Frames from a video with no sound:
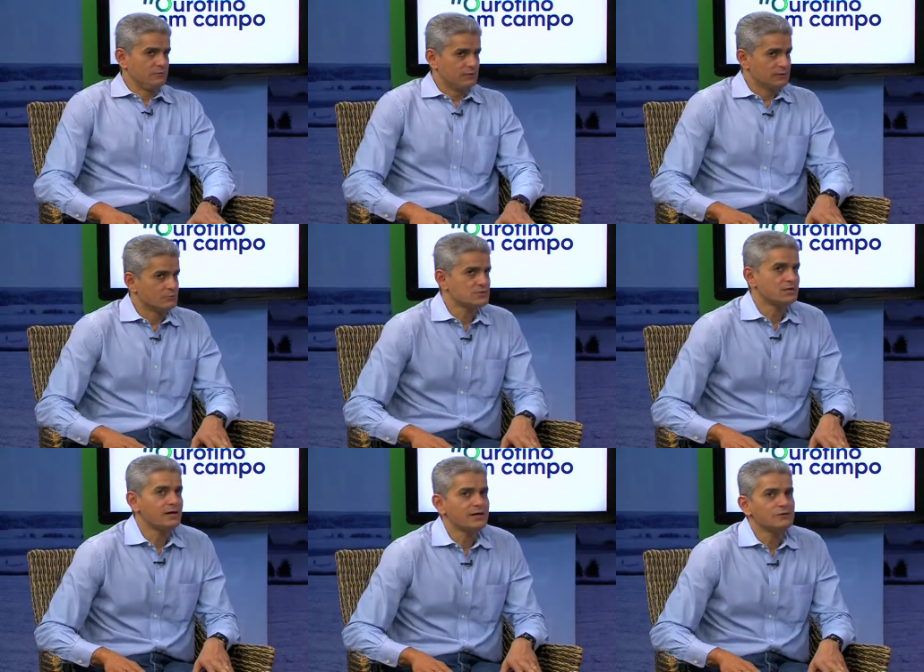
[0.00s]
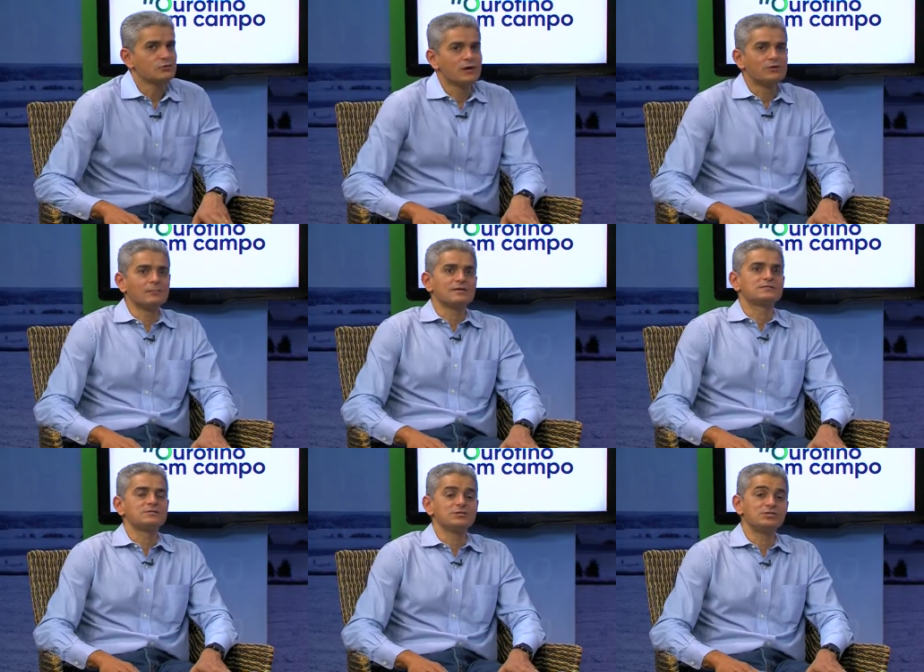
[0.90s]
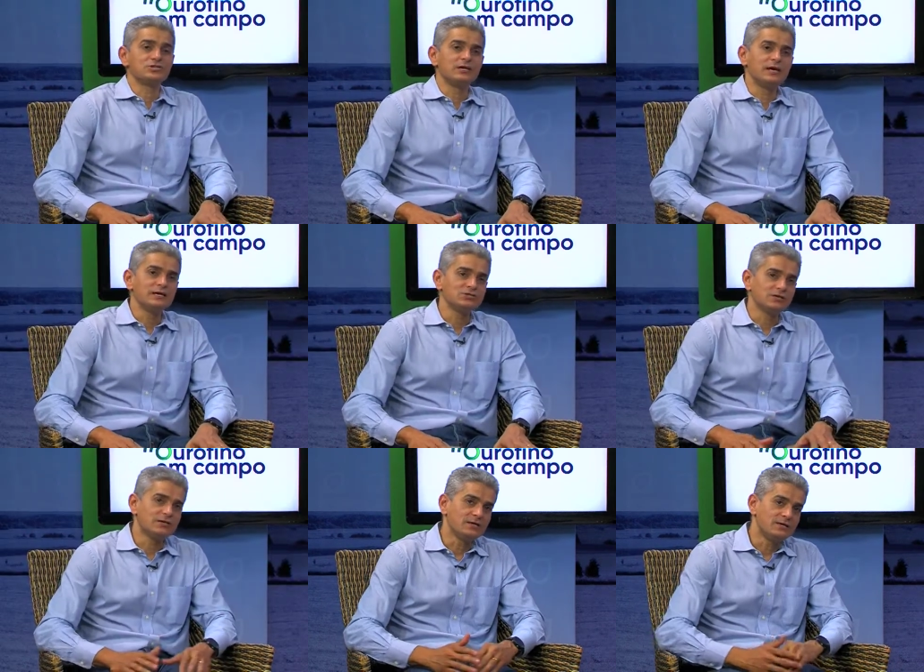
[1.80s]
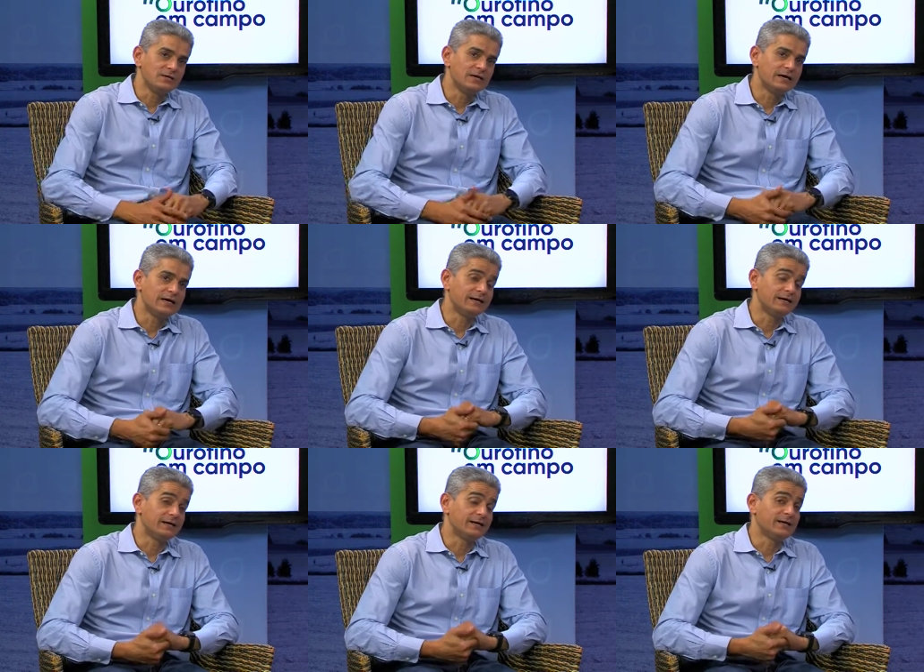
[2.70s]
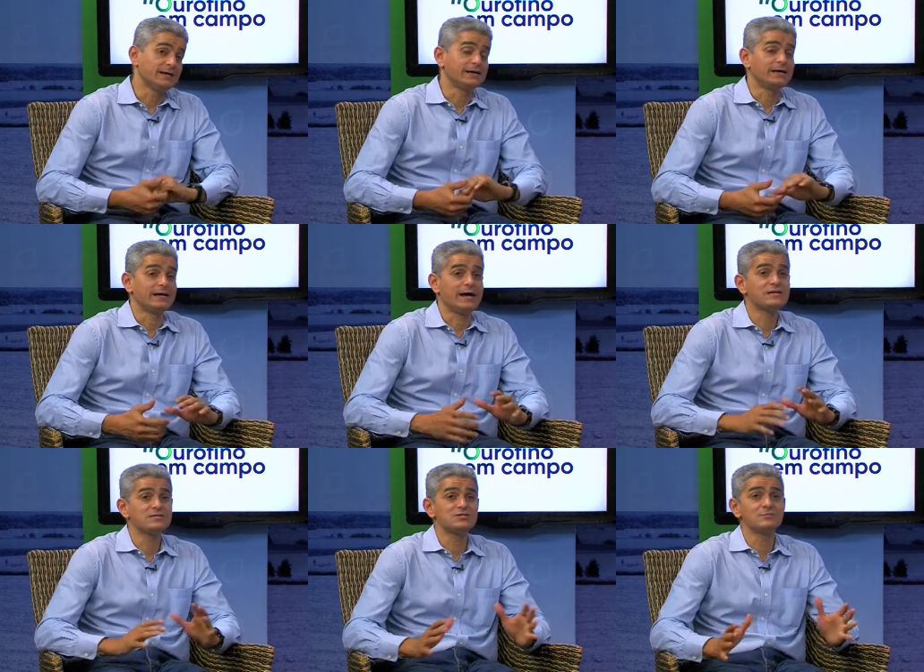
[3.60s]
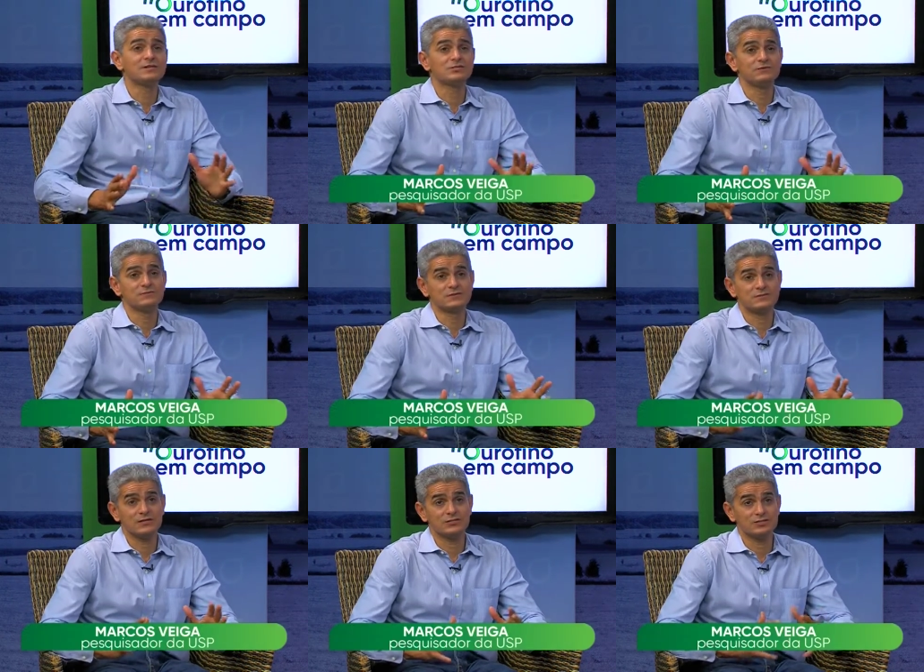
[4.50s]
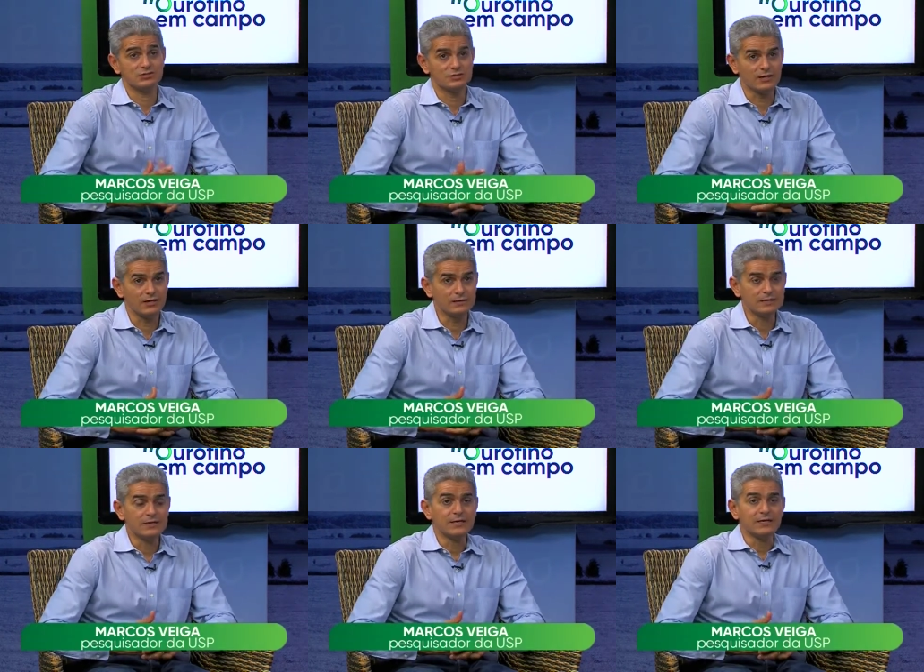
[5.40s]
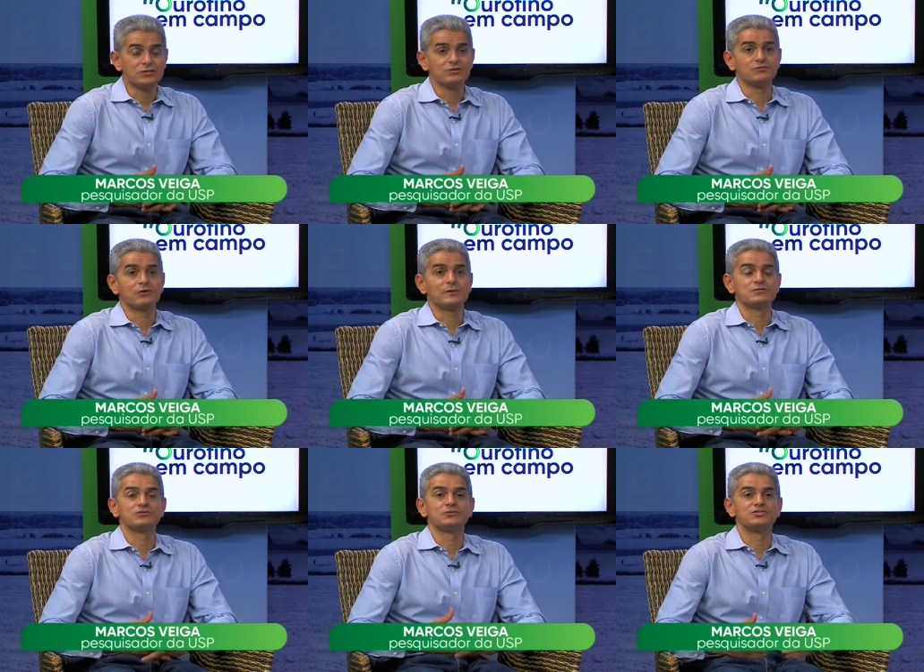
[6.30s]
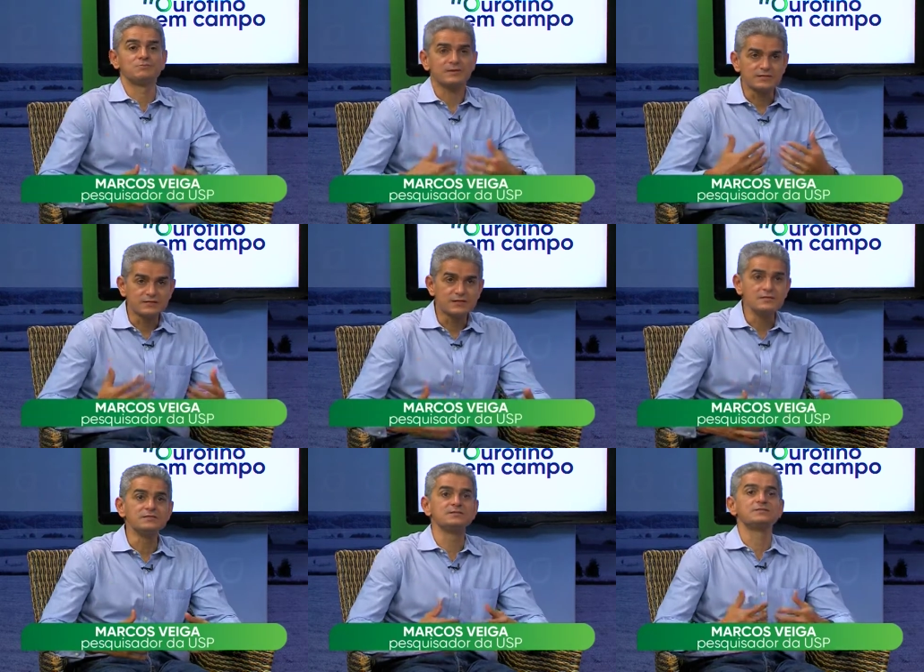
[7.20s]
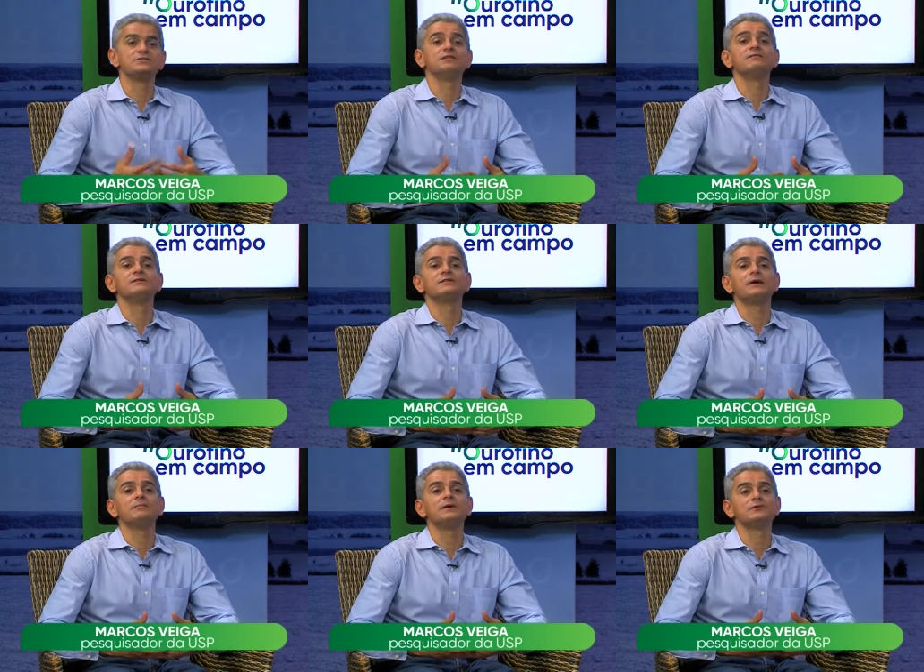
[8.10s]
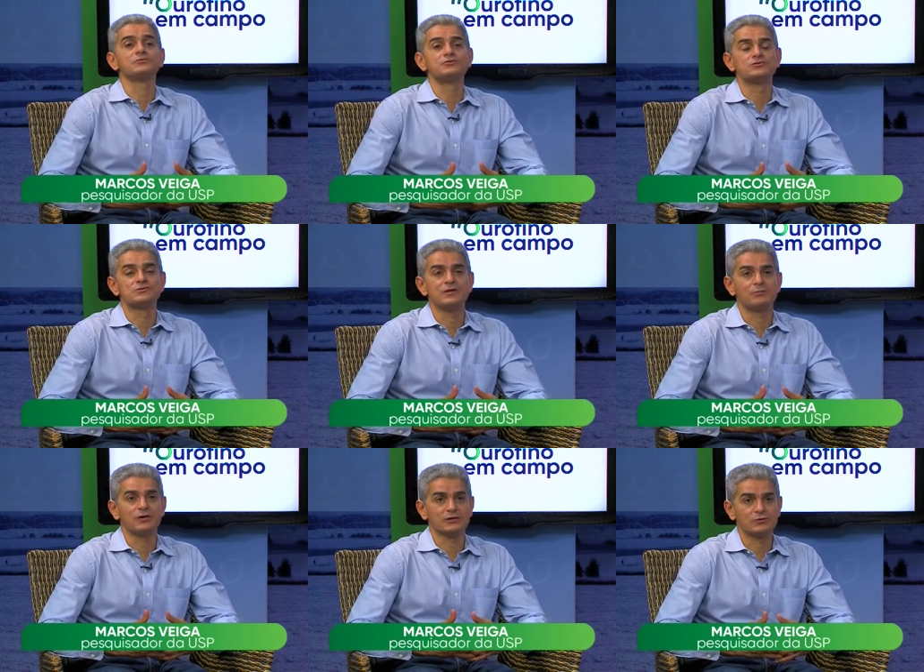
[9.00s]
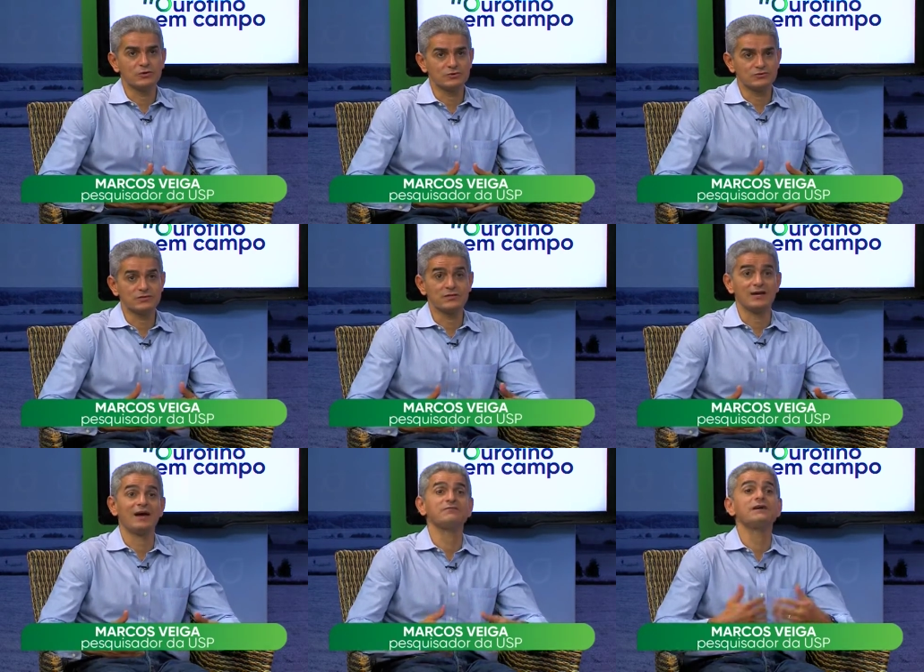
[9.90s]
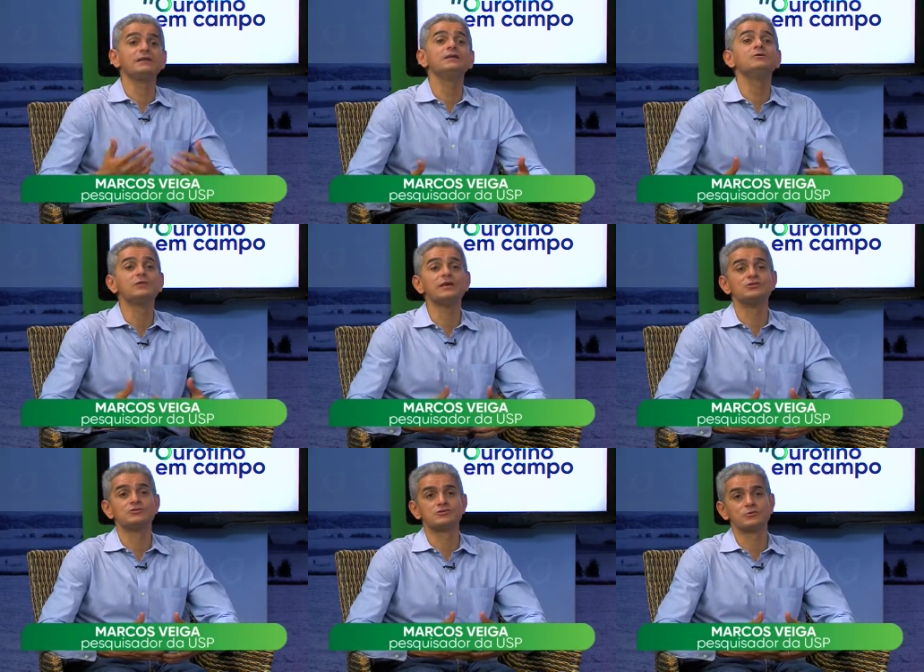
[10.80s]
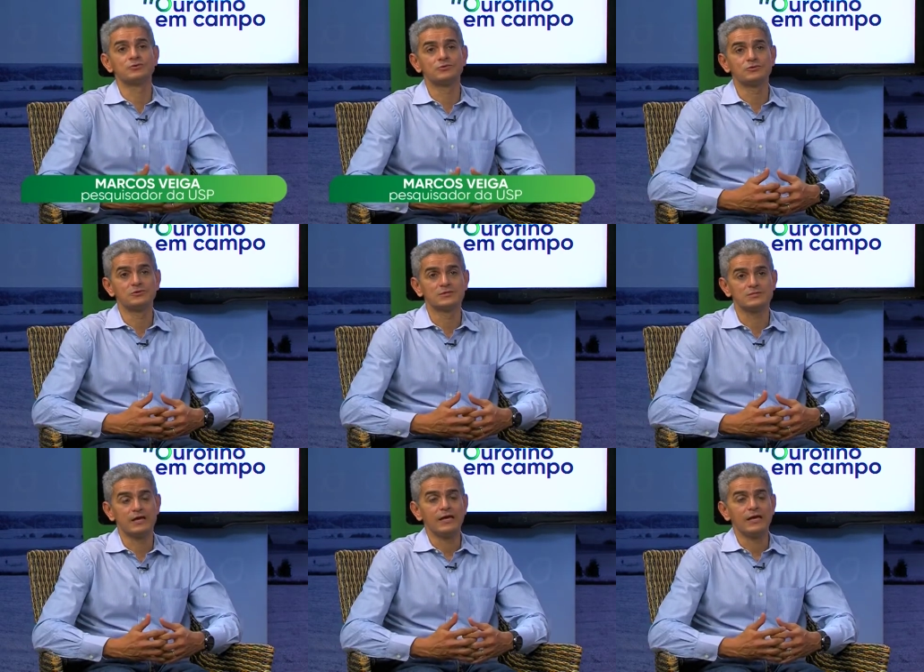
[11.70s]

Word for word: Fran, o cenário atual da mastite é de que é, as estimativas que a gente tem de informações de pesquisas, de levantamentos dos laboratórios que avaliam o leite dos produtores,